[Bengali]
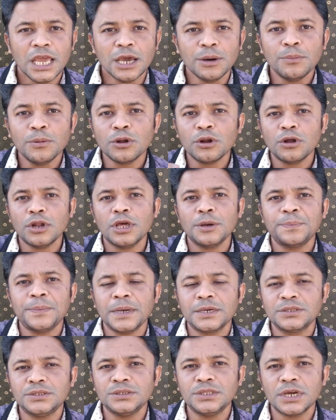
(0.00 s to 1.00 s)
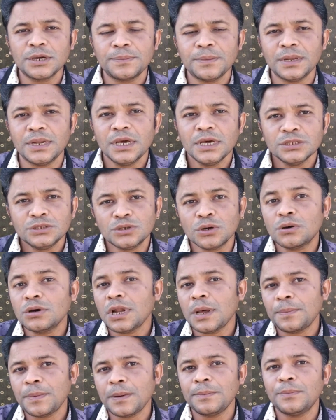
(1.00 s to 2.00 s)
এমন অনেক ব্যক্তি দেখবেন যখন
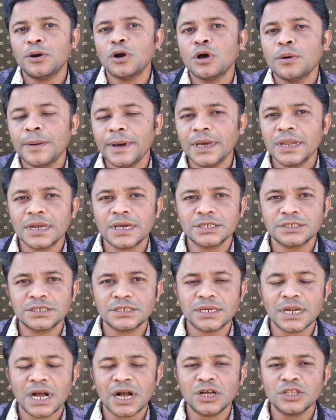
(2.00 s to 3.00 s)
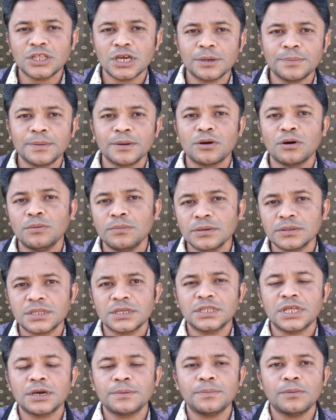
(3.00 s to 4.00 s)
আপনার বড় ভাইয়ের কাছে টাকা থাকবে ক্ষমতা
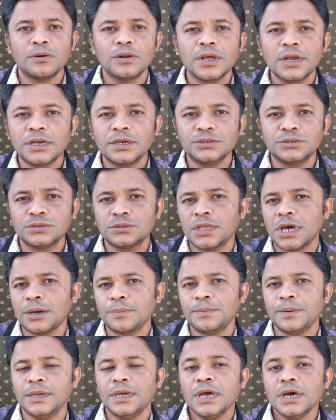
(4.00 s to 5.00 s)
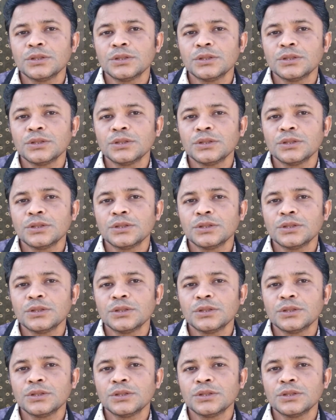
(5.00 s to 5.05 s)
থাকবে অনেক কিছু থাকবে